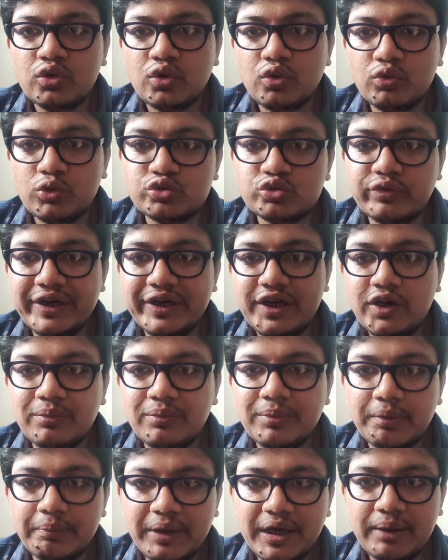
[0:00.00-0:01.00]
तो उस वीडियो
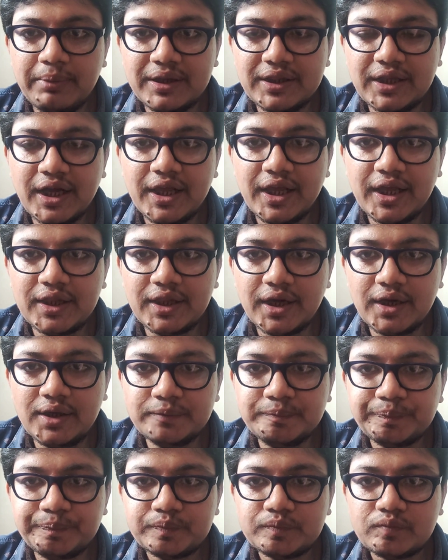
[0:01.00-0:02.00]
में मैंने बताया था
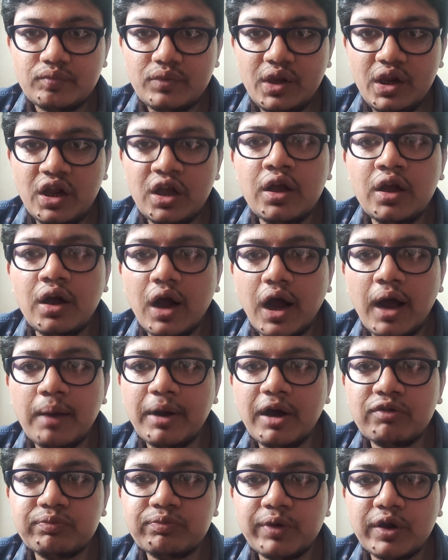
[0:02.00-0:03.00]
तो
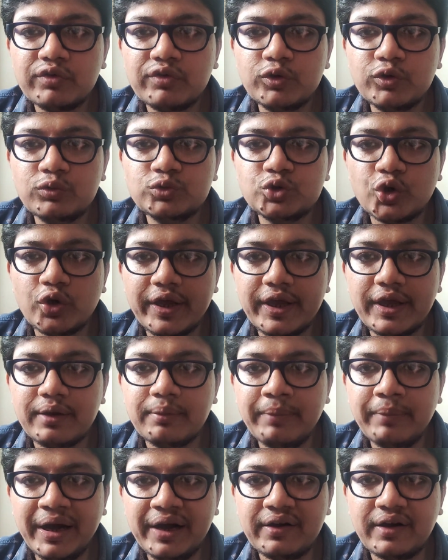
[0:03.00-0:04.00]
अमाफ परफ्यूम जो है
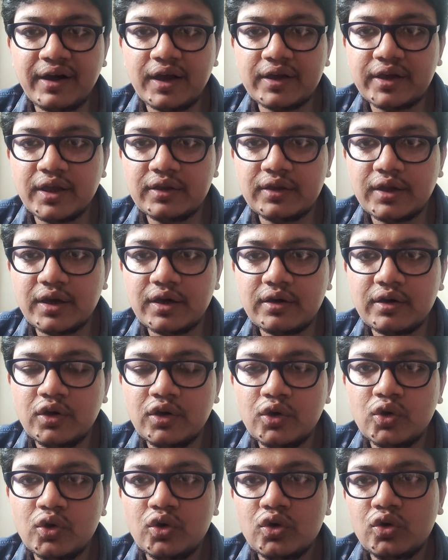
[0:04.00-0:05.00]
मैंड्रा के अंदर
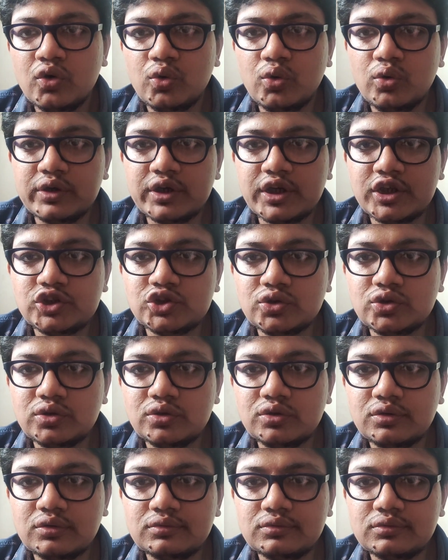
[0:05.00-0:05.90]
उनके जो